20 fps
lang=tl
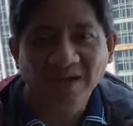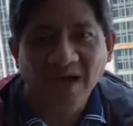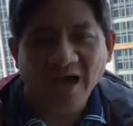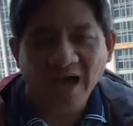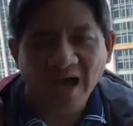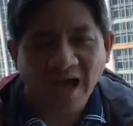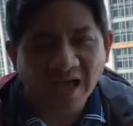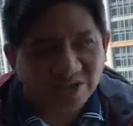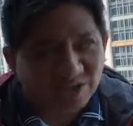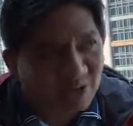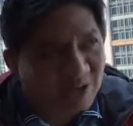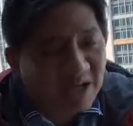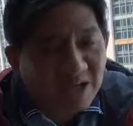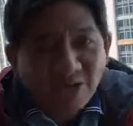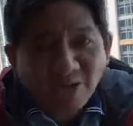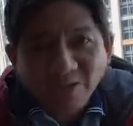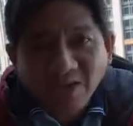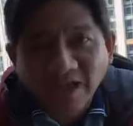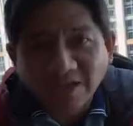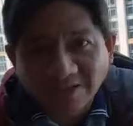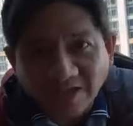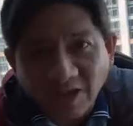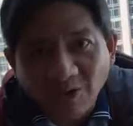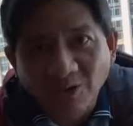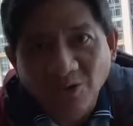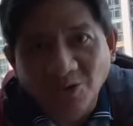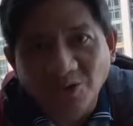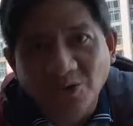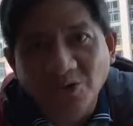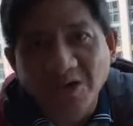Uh, actually, nung nasa
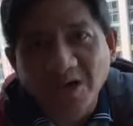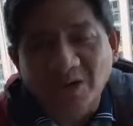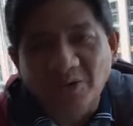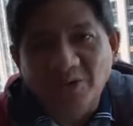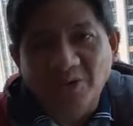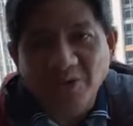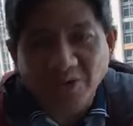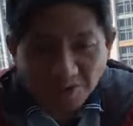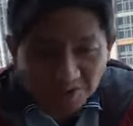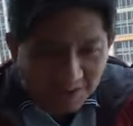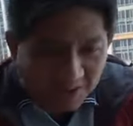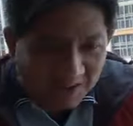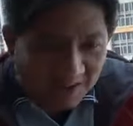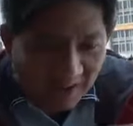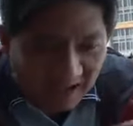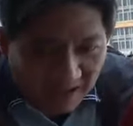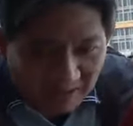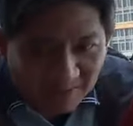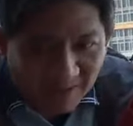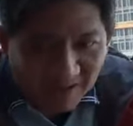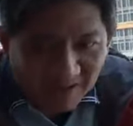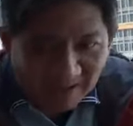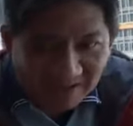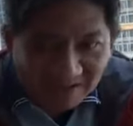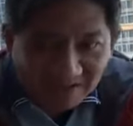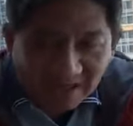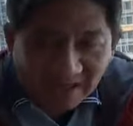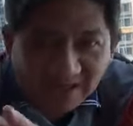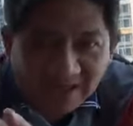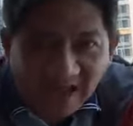Hong Kong ako,
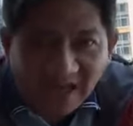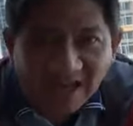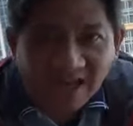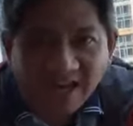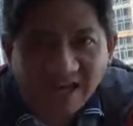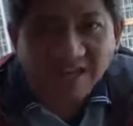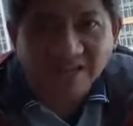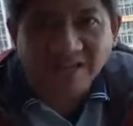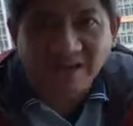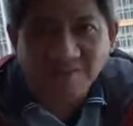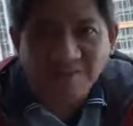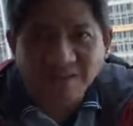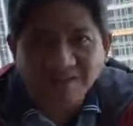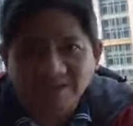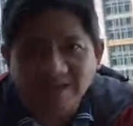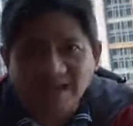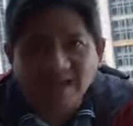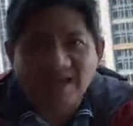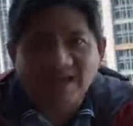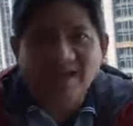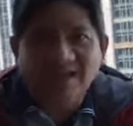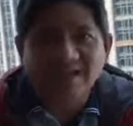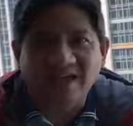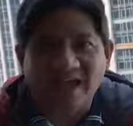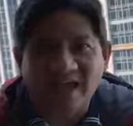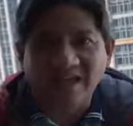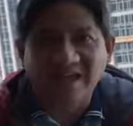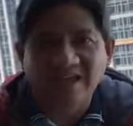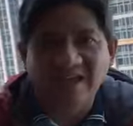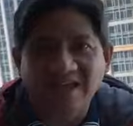habang naglalakad kami sa
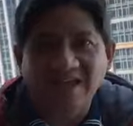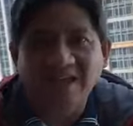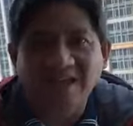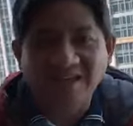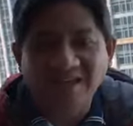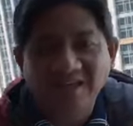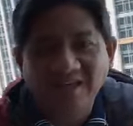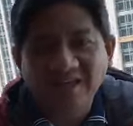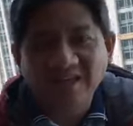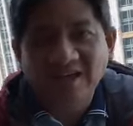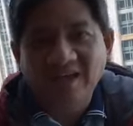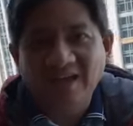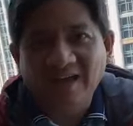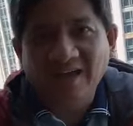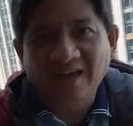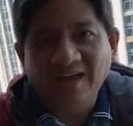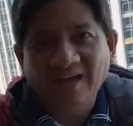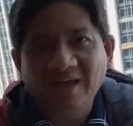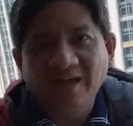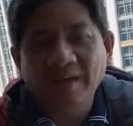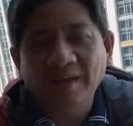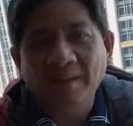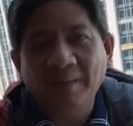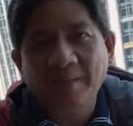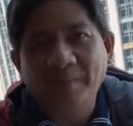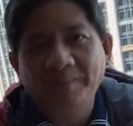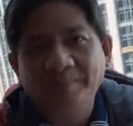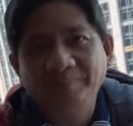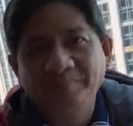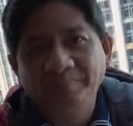kalye,
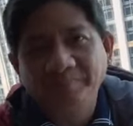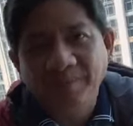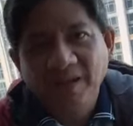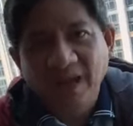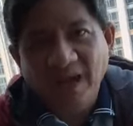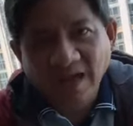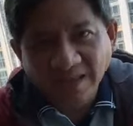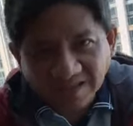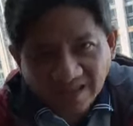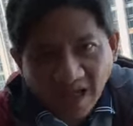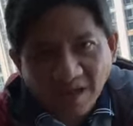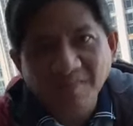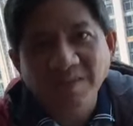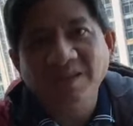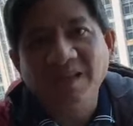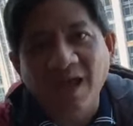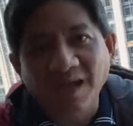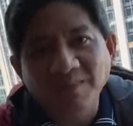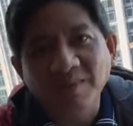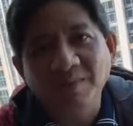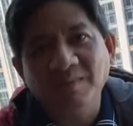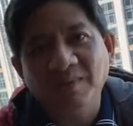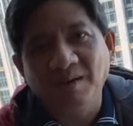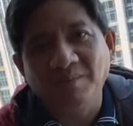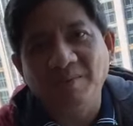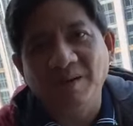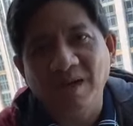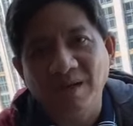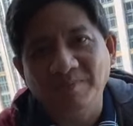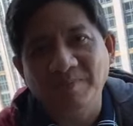um, ang dami-dami mga
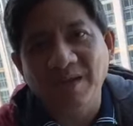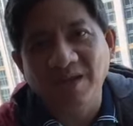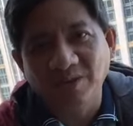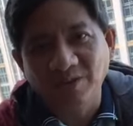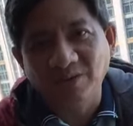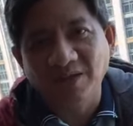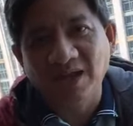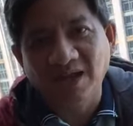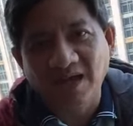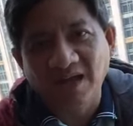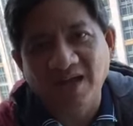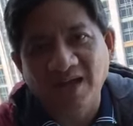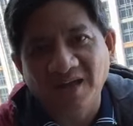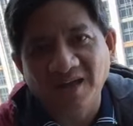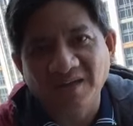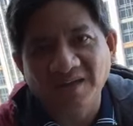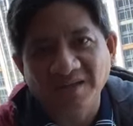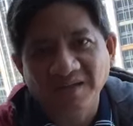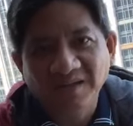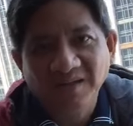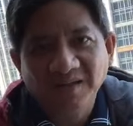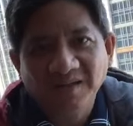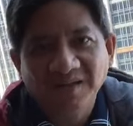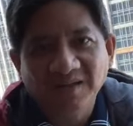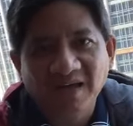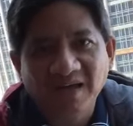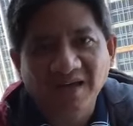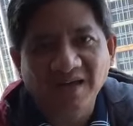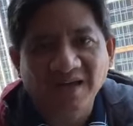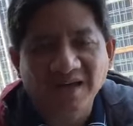Pilipino na
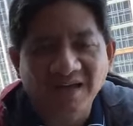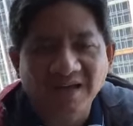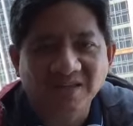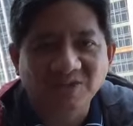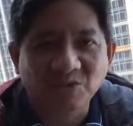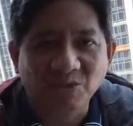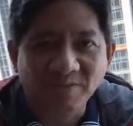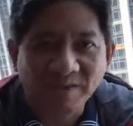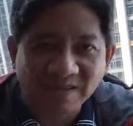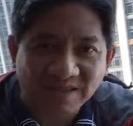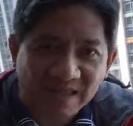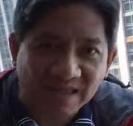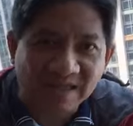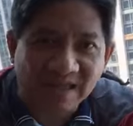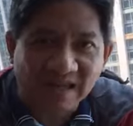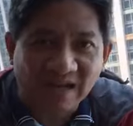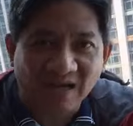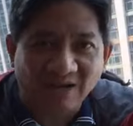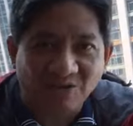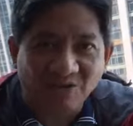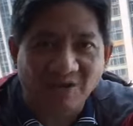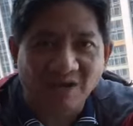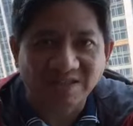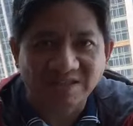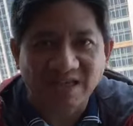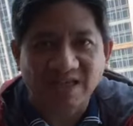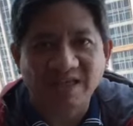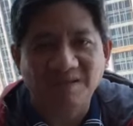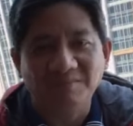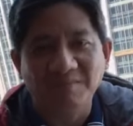uh, tumitigil ako
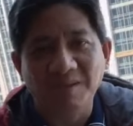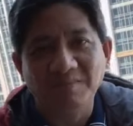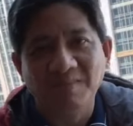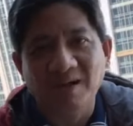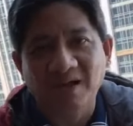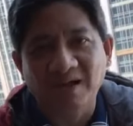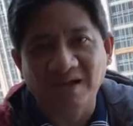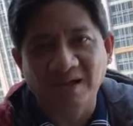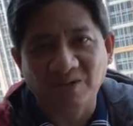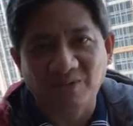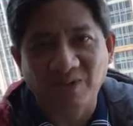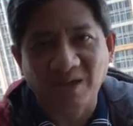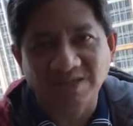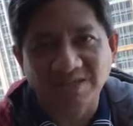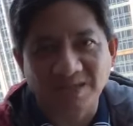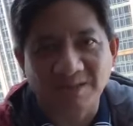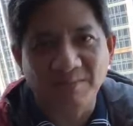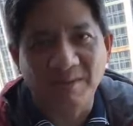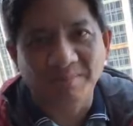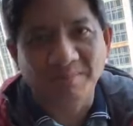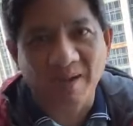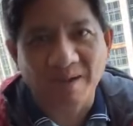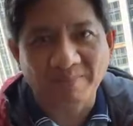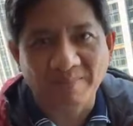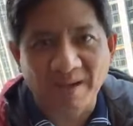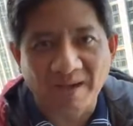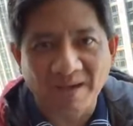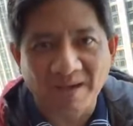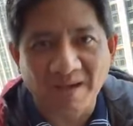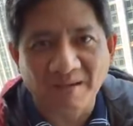kasi may mga request na
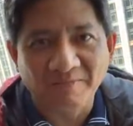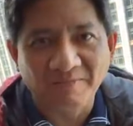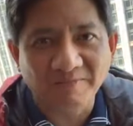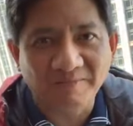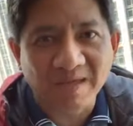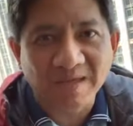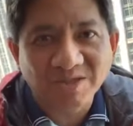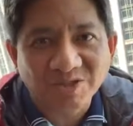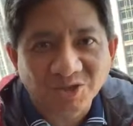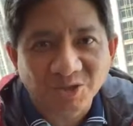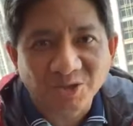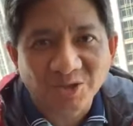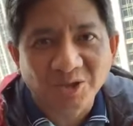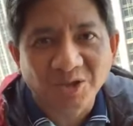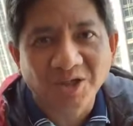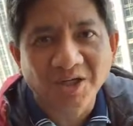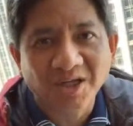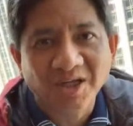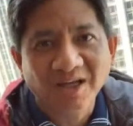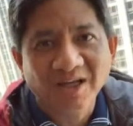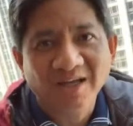magpapa-picture,